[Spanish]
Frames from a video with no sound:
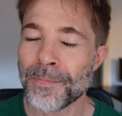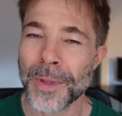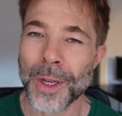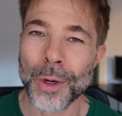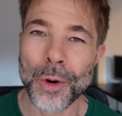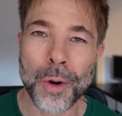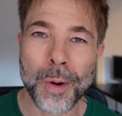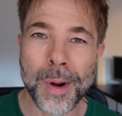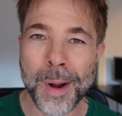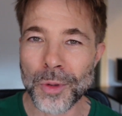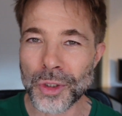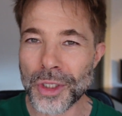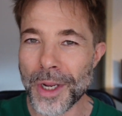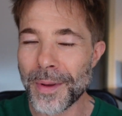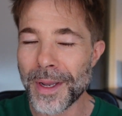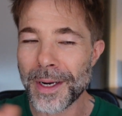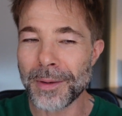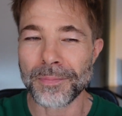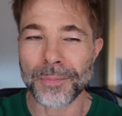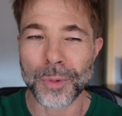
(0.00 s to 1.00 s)
luego vamos a
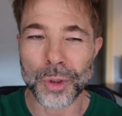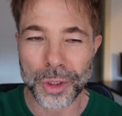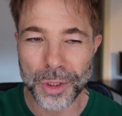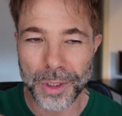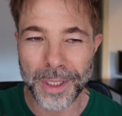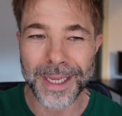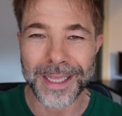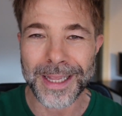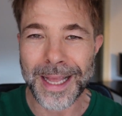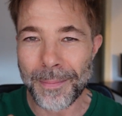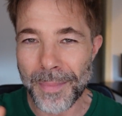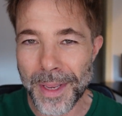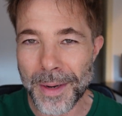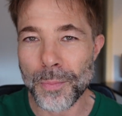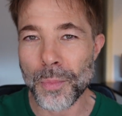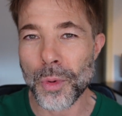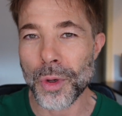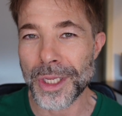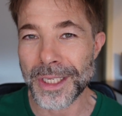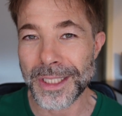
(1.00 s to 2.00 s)
ver pues que
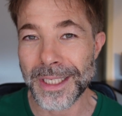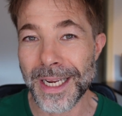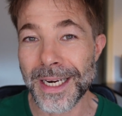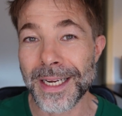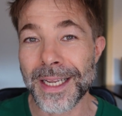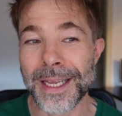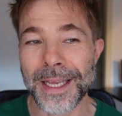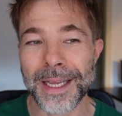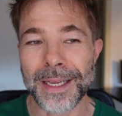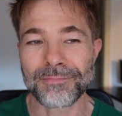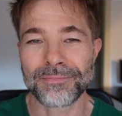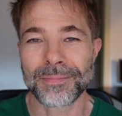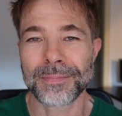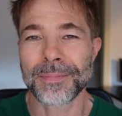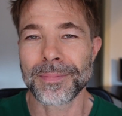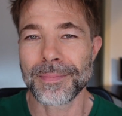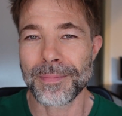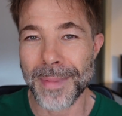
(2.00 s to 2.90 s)
también puede ser que